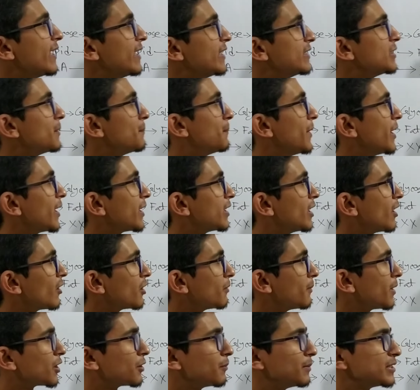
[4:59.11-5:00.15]
এই যে
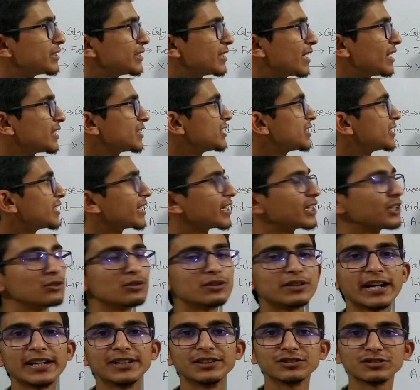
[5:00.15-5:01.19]
ব্রেকডাউনের মাধ্যমে যেটা আসে সেটা কিন্তু
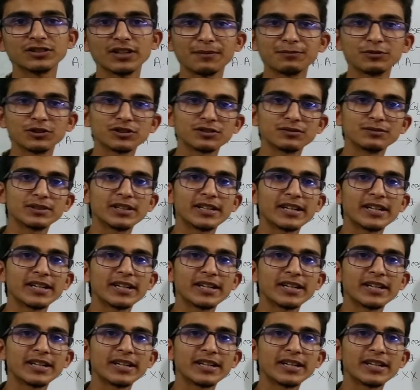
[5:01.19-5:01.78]
ডাইজেশন অ্যাবজেশন